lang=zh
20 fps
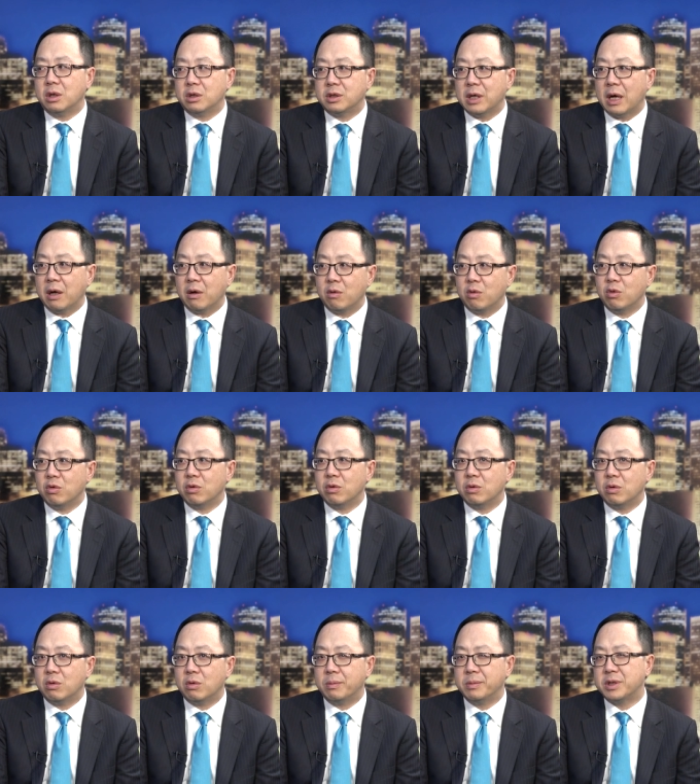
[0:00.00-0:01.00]
散
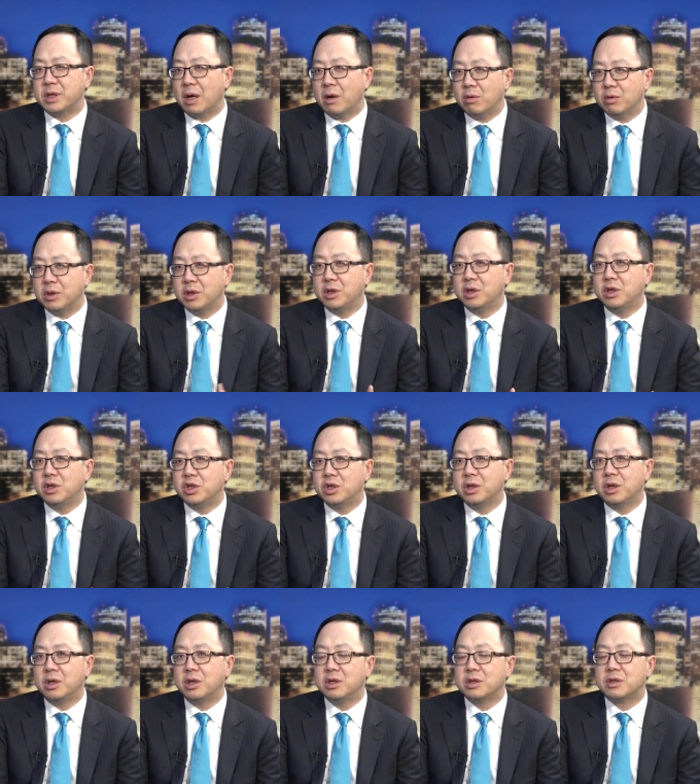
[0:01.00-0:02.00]
户，我们散户第一金
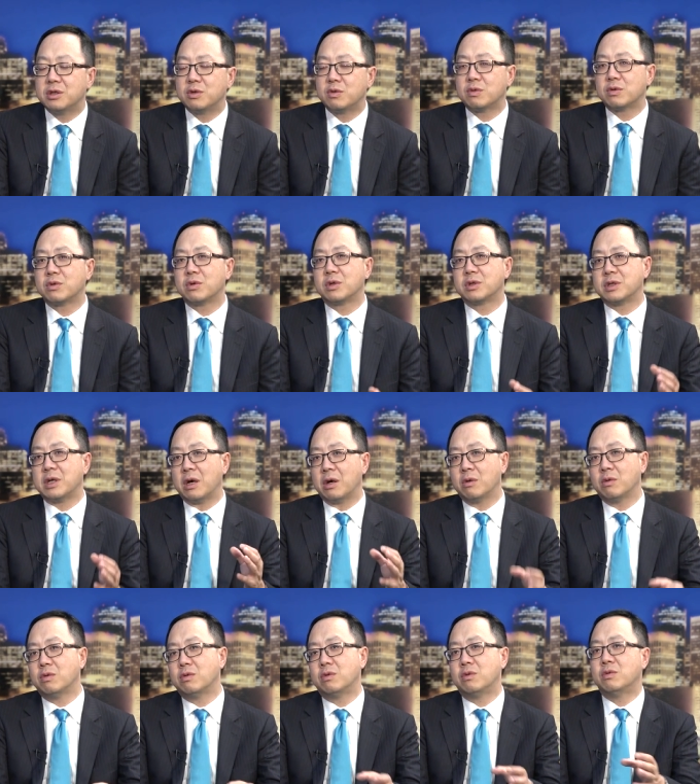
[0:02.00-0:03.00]
的意思就是说散
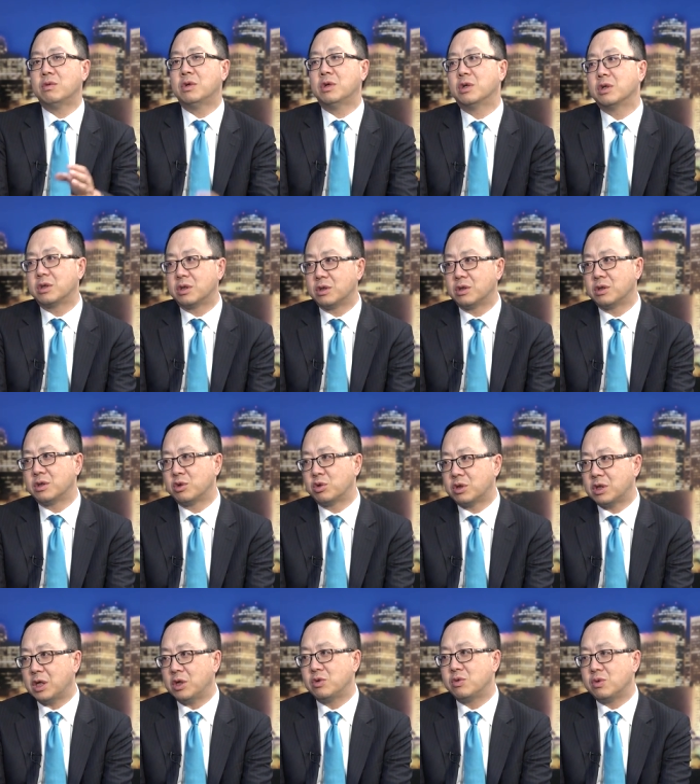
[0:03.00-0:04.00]
户如何
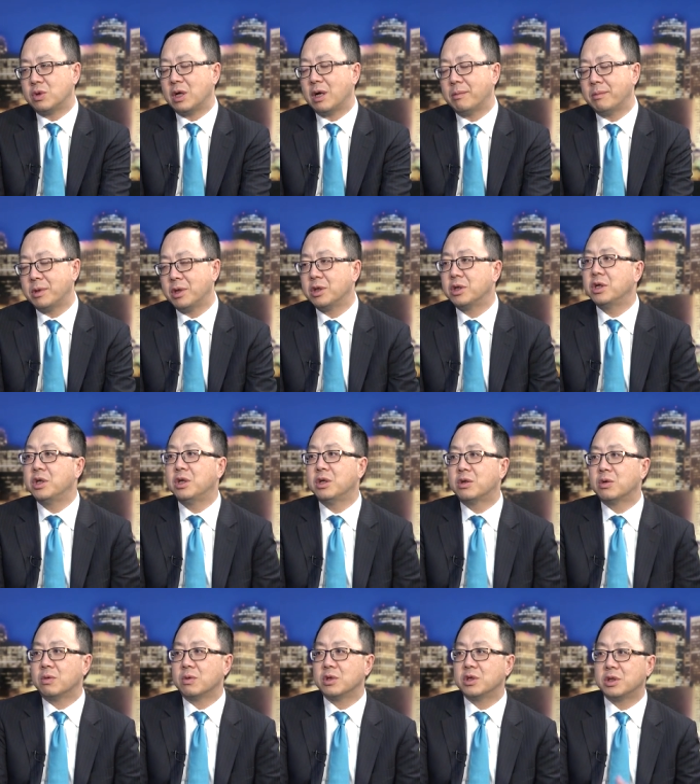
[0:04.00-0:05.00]
摘取他们的第一
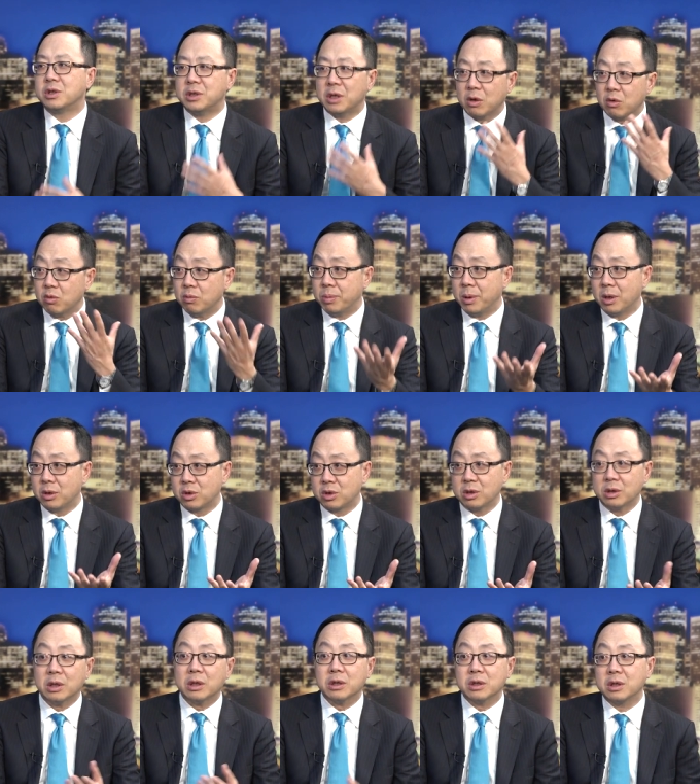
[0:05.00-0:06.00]
桶金在股票市
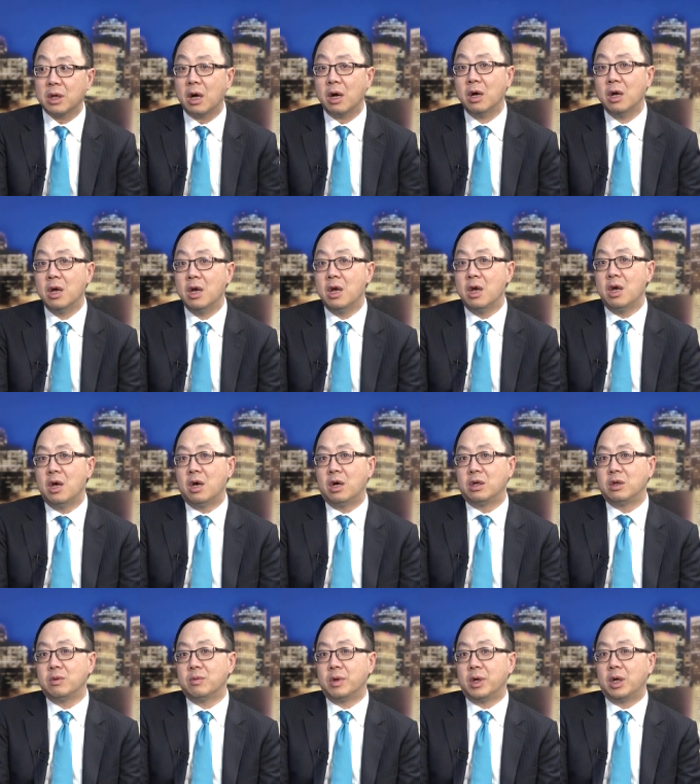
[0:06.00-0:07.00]
场上，
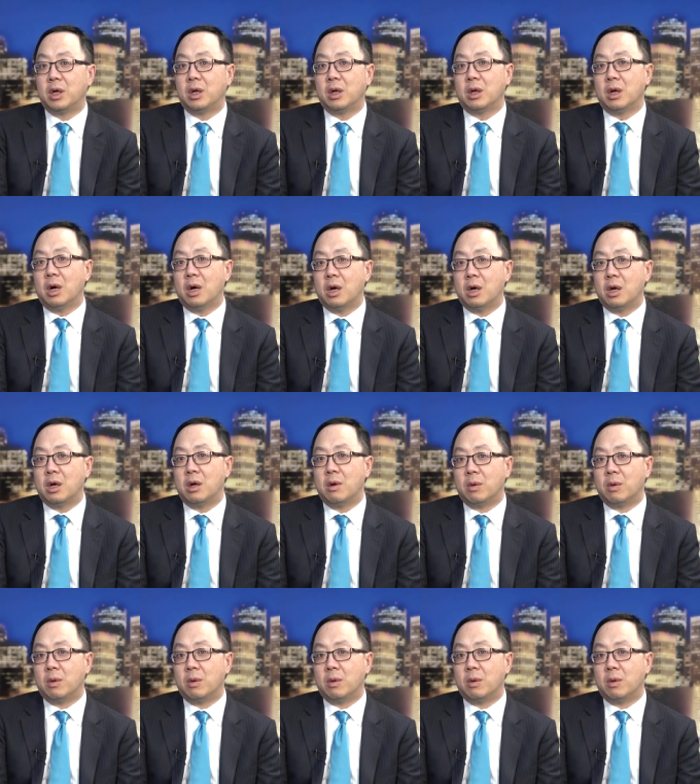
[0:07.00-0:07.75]
因为呃，